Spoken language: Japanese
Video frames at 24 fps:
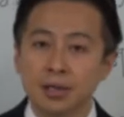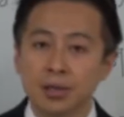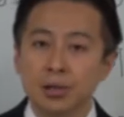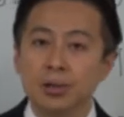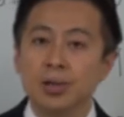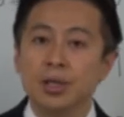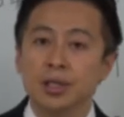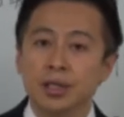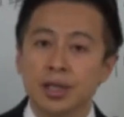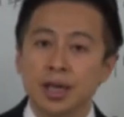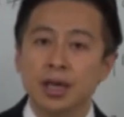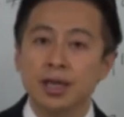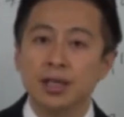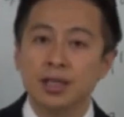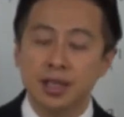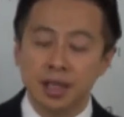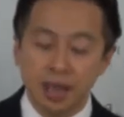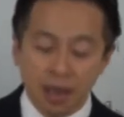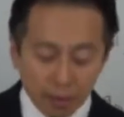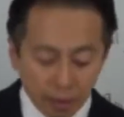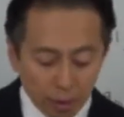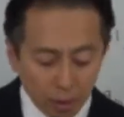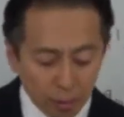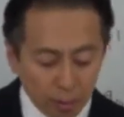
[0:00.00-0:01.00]
そうですね時
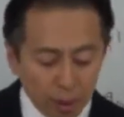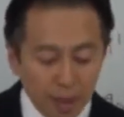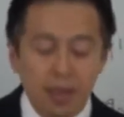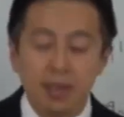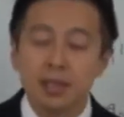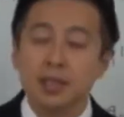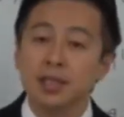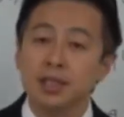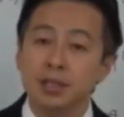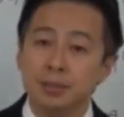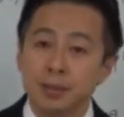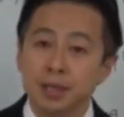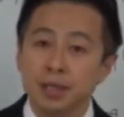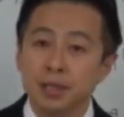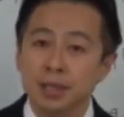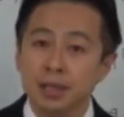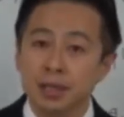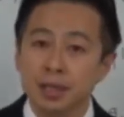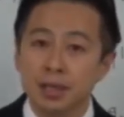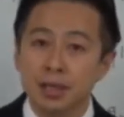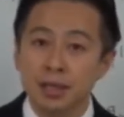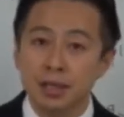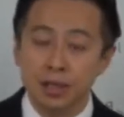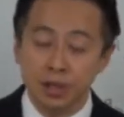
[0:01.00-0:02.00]
間はお任せします
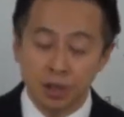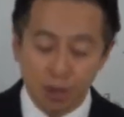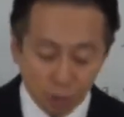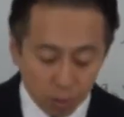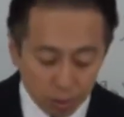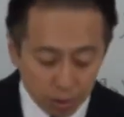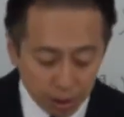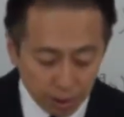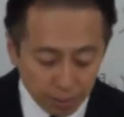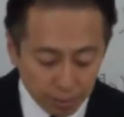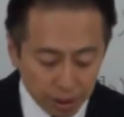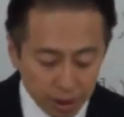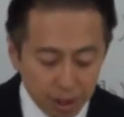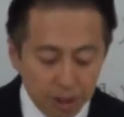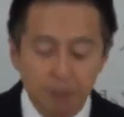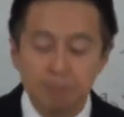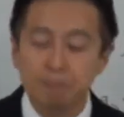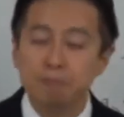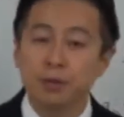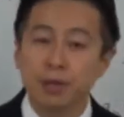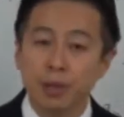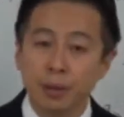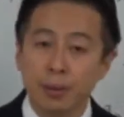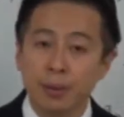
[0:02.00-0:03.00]
15分でも
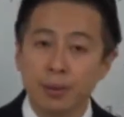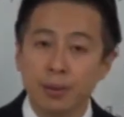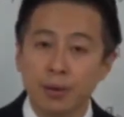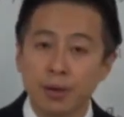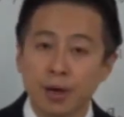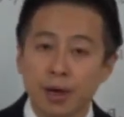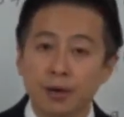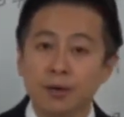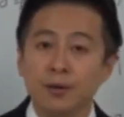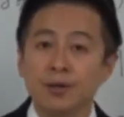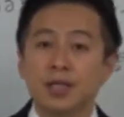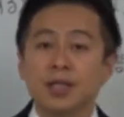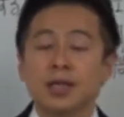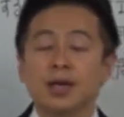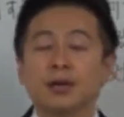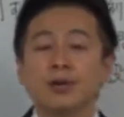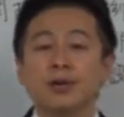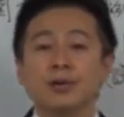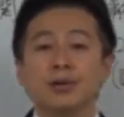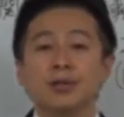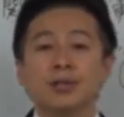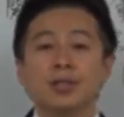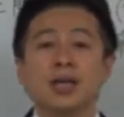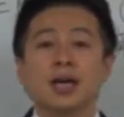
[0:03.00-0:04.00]
20分でもあの時間
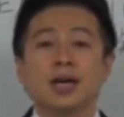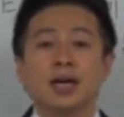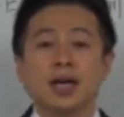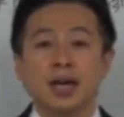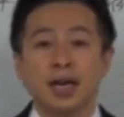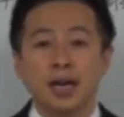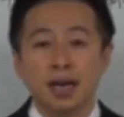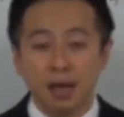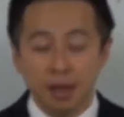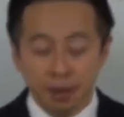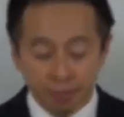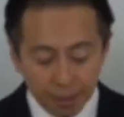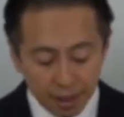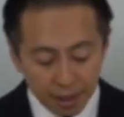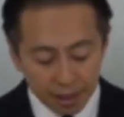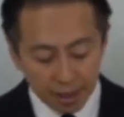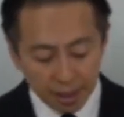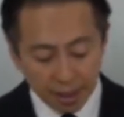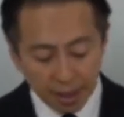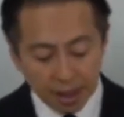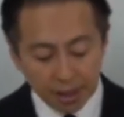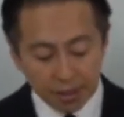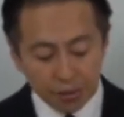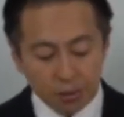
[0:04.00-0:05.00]
の許す限り皆
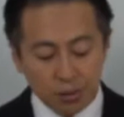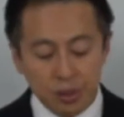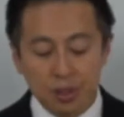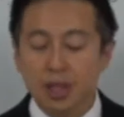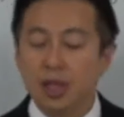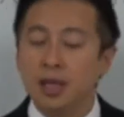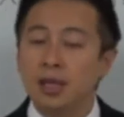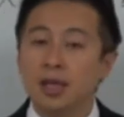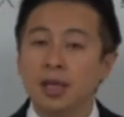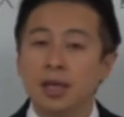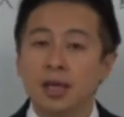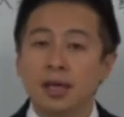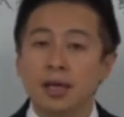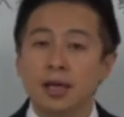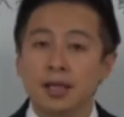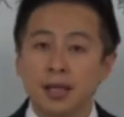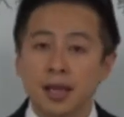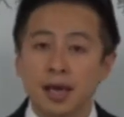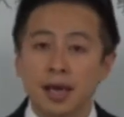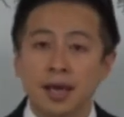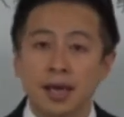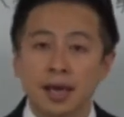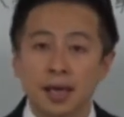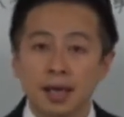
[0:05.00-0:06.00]
さん回答していただい
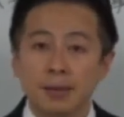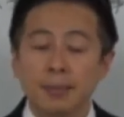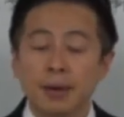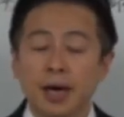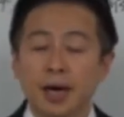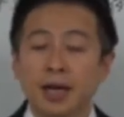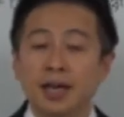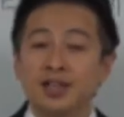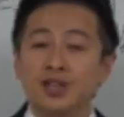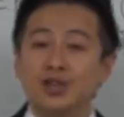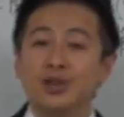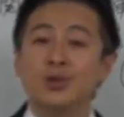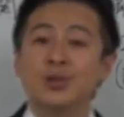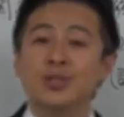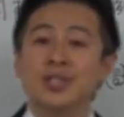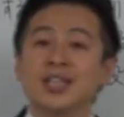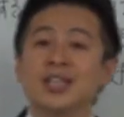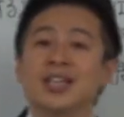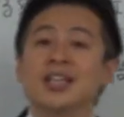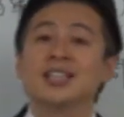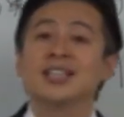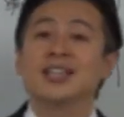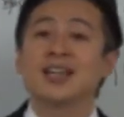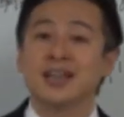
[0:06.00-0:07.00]
て今練習の時
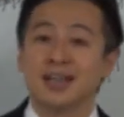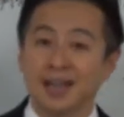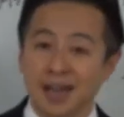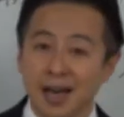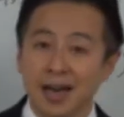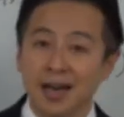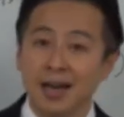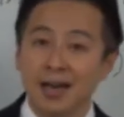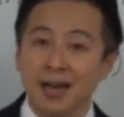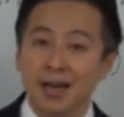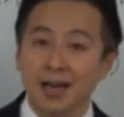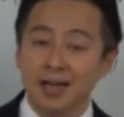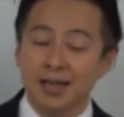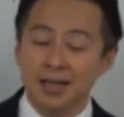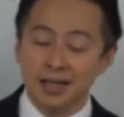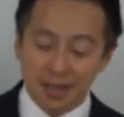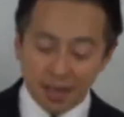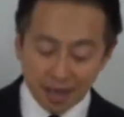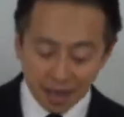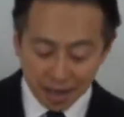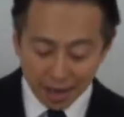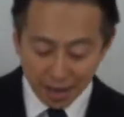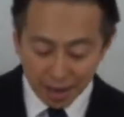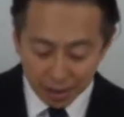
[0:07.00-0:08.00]
期ですからねです
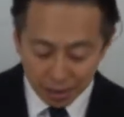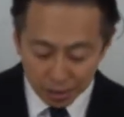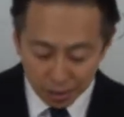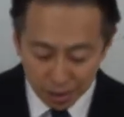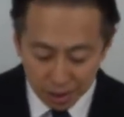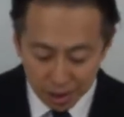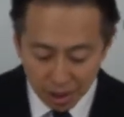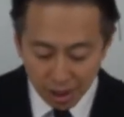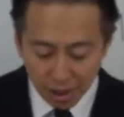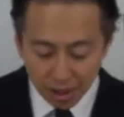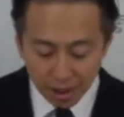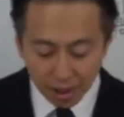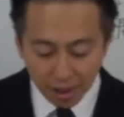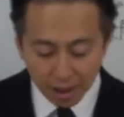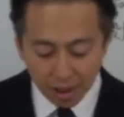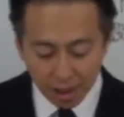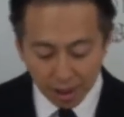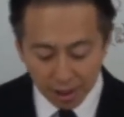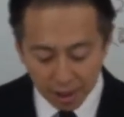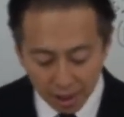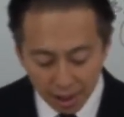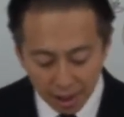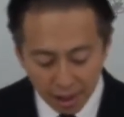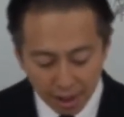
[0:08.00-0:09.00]
から回答していただ
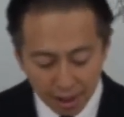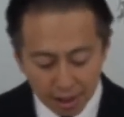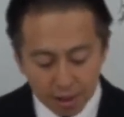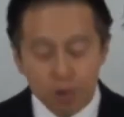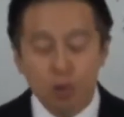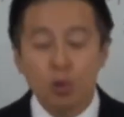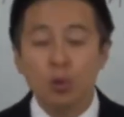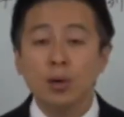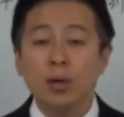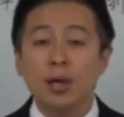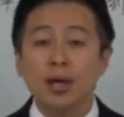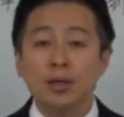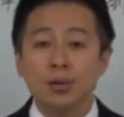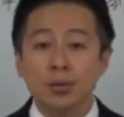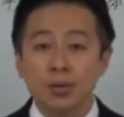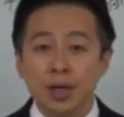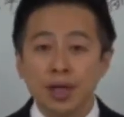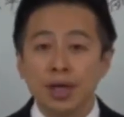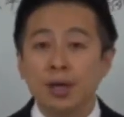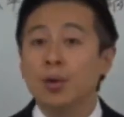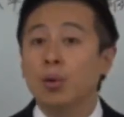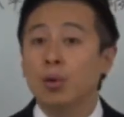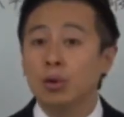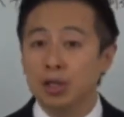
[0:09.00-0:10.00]
いてその後
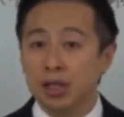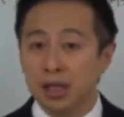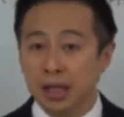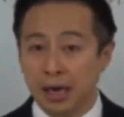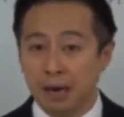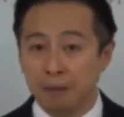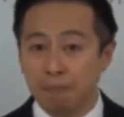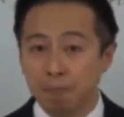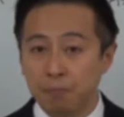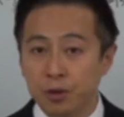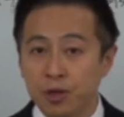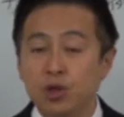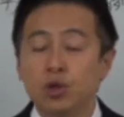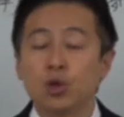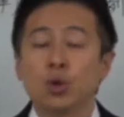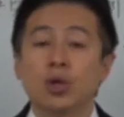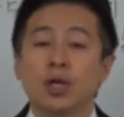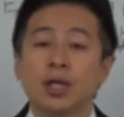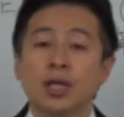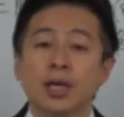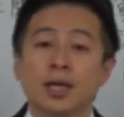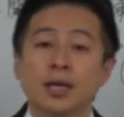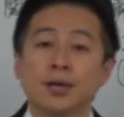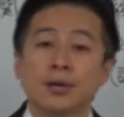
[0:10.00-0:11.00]
にこちら視聴
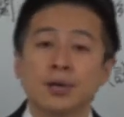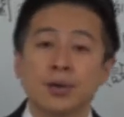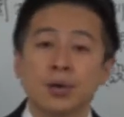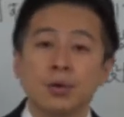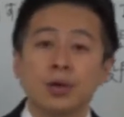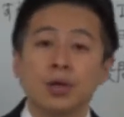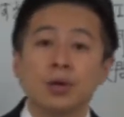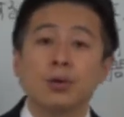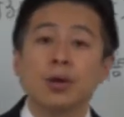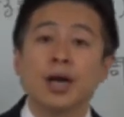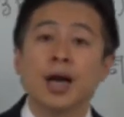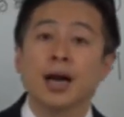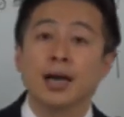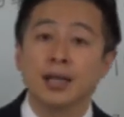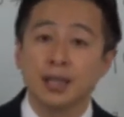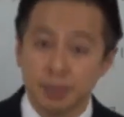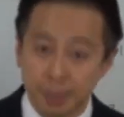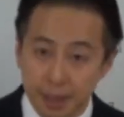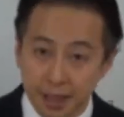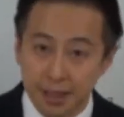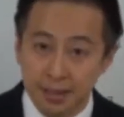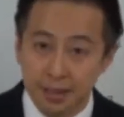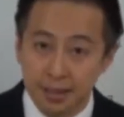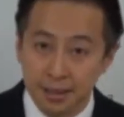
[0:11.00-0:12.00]
いただくようにお願い
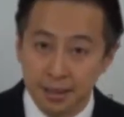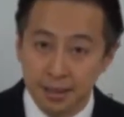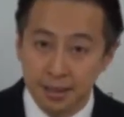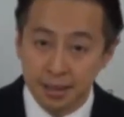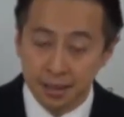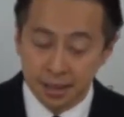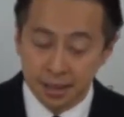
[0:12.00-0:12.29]
します